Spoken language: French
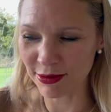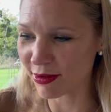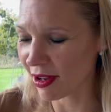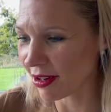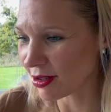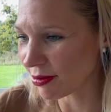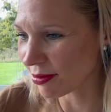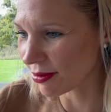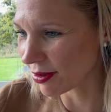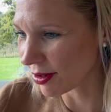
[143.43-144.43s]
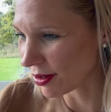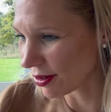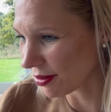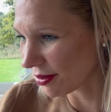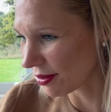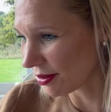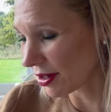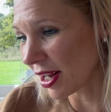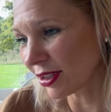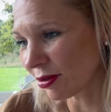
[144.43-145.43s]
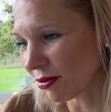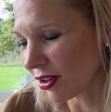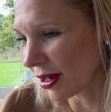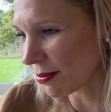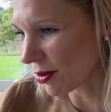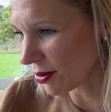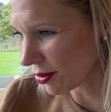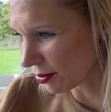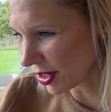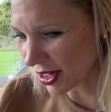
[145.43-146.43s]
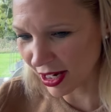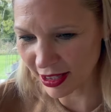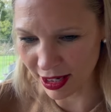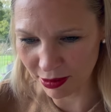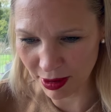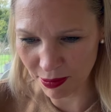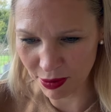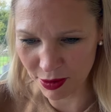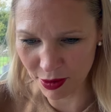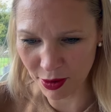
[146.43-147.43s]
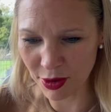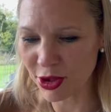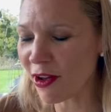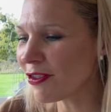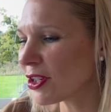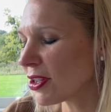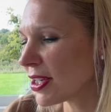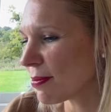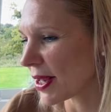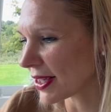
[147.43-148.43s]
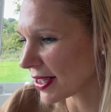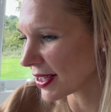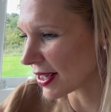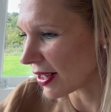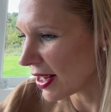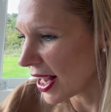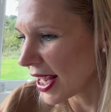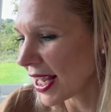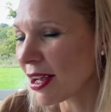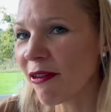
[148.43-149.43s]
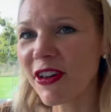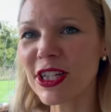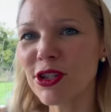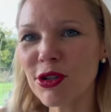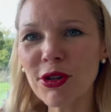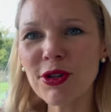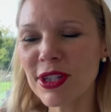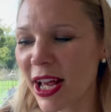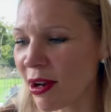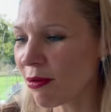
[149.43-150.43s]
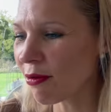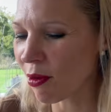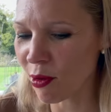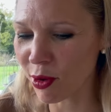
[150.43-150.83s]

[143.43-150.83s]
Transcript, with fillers: Donc elles sont, euh, là, elles sont vraiment, euh, oui, là le talon est plus haut, 9 cm, c'est ça. Et en fait, sur le talon, on